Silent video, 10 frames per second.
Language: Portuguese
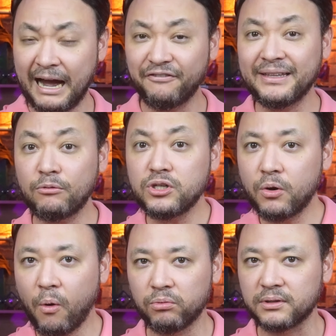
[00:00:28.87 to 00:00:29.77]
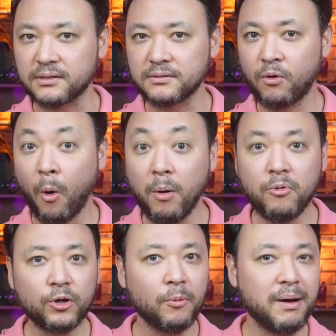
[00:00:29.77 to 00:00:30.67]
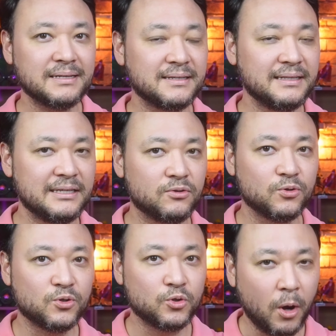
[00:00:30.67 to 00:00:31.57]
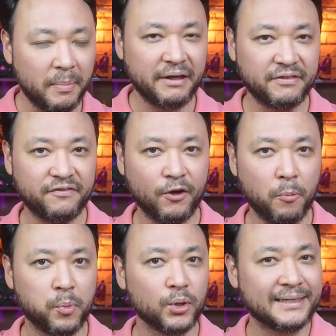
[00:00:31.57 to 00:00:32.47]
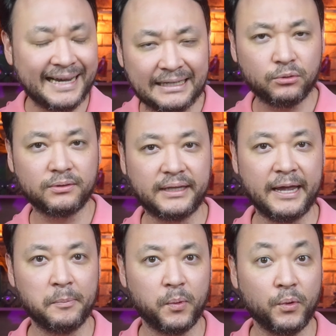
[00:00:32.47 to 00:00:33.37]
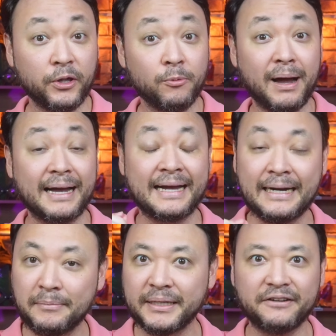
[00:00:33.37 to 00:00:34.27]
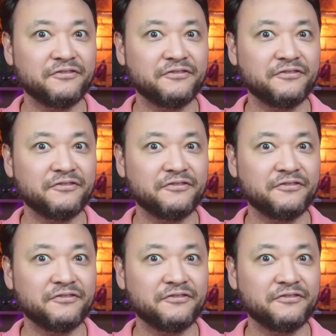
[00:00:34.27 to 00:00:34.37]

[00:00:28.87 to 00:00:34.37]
Afinal de contas, como que o basilisco sobreviveu por tanto tempo em uma câmara